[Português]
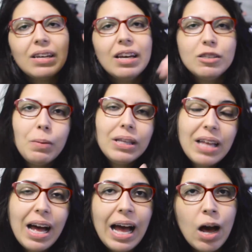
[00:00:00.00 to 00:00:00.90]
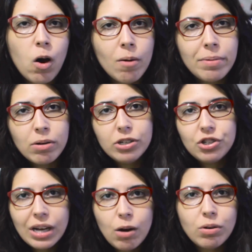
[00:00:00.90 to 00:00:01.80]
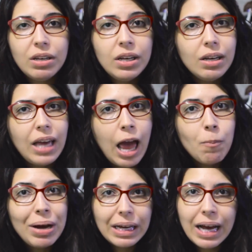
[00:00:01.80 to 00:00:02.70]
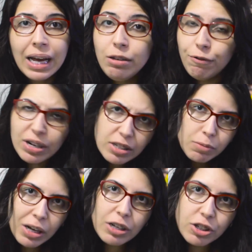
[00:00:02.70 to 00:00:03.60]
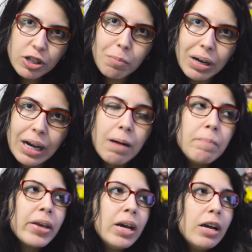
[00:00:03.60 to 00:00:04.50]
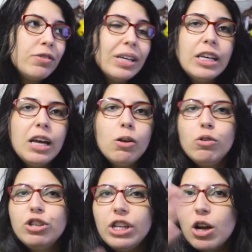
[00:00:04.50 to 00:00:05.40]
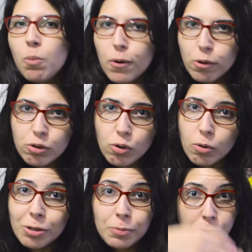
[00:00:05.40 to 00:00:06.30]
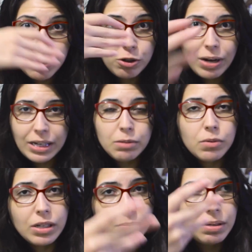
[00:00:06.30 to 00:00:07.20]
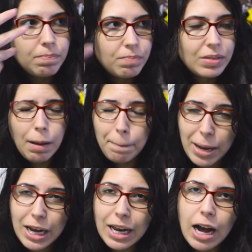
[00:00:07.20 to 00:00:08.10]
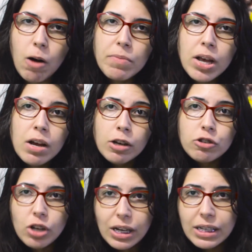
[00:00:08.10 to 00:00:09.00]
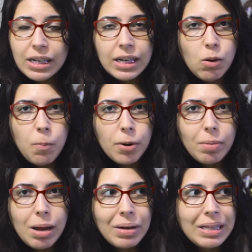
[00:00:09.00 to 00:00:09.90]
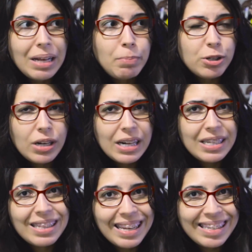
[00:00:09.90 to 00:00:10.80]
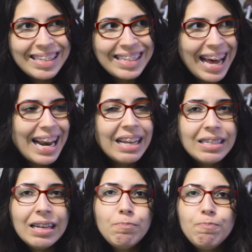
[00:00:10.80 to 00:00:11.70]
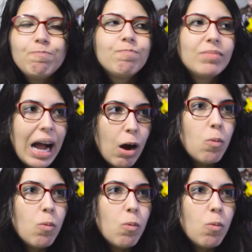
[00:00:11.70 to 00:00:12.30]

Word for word: têm que respeitar a obra original, que é um mangá, infelizmente que é um mangá. Eu sei que eu elogiei o Boruto no começo, principalmente o anime, o anime tá bem legal. Só que o problema da personalidade da Sarada tá